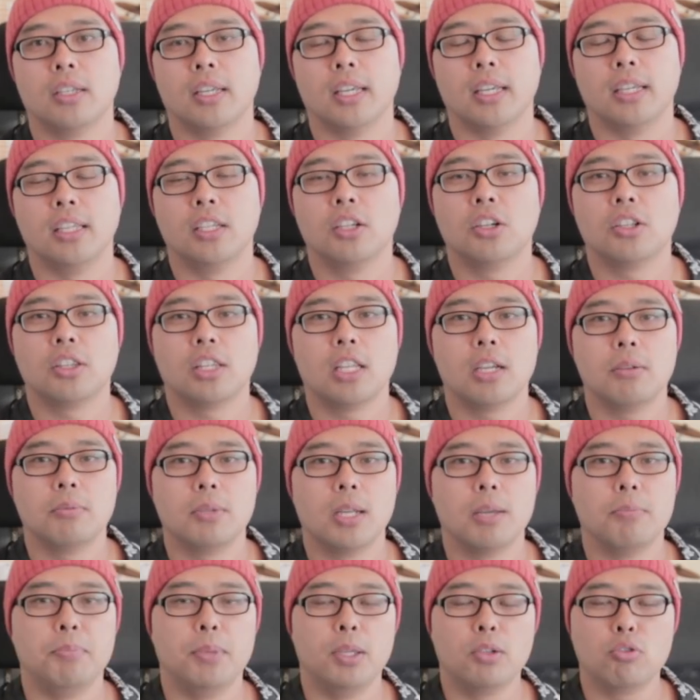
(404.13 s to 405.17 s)
예, 이것
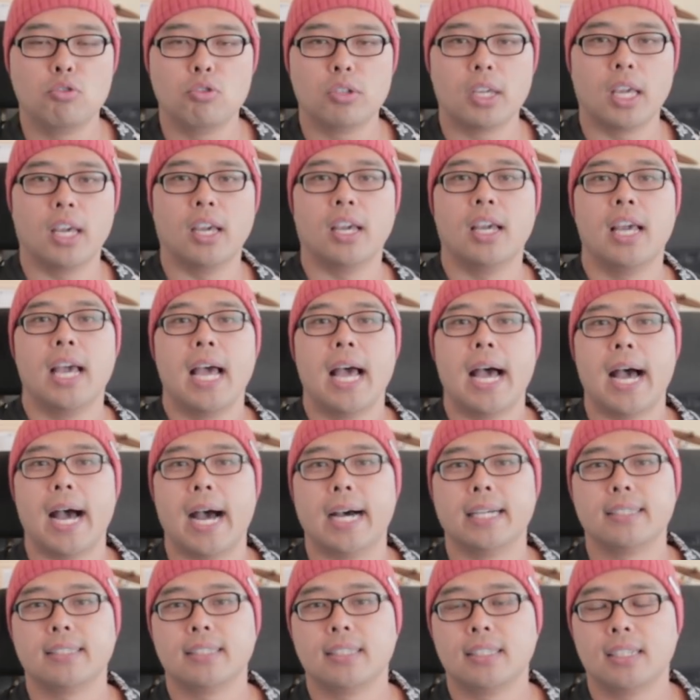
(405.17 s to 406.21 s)
때문에 미국의
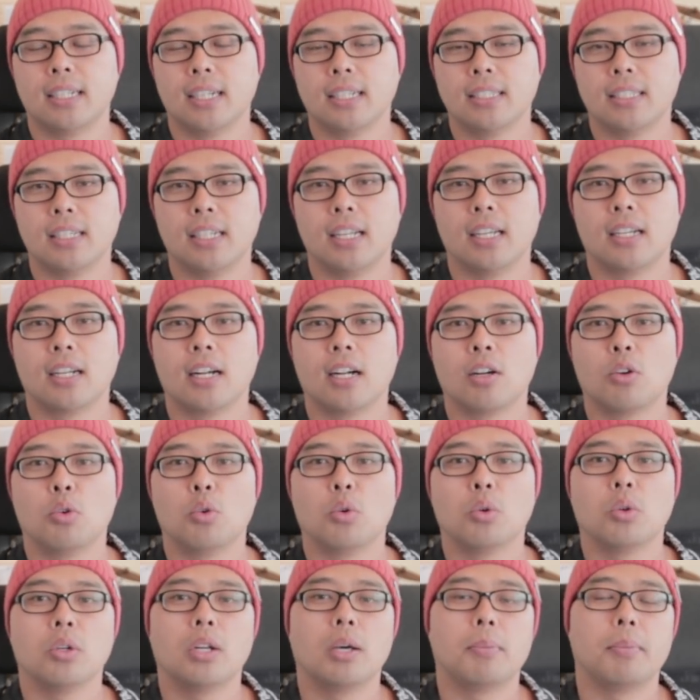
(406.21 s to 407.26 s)
아스트라제네카
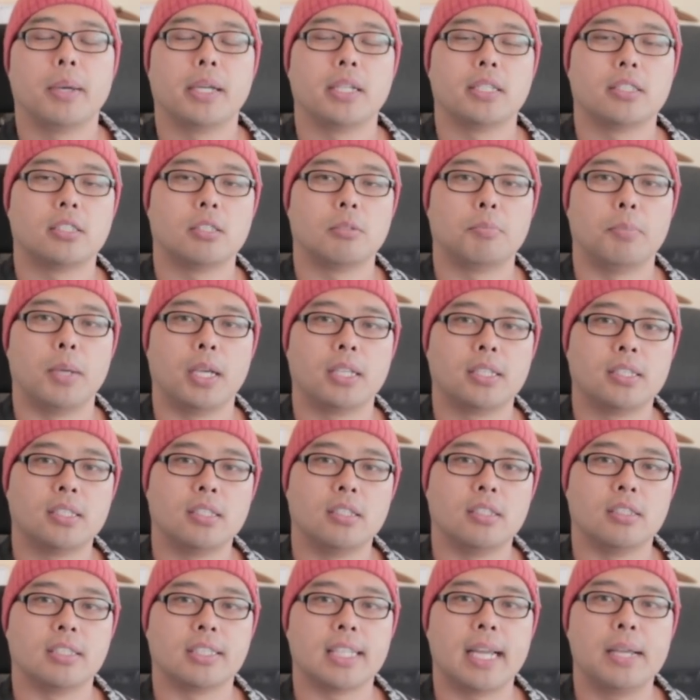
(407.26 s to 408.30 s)
코로나 바이러스
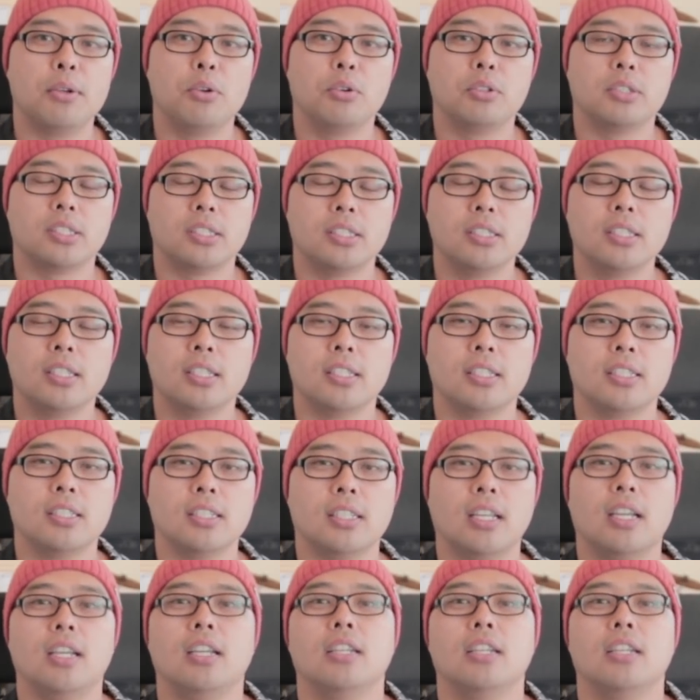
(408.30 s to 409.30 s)
백신 사용 승인은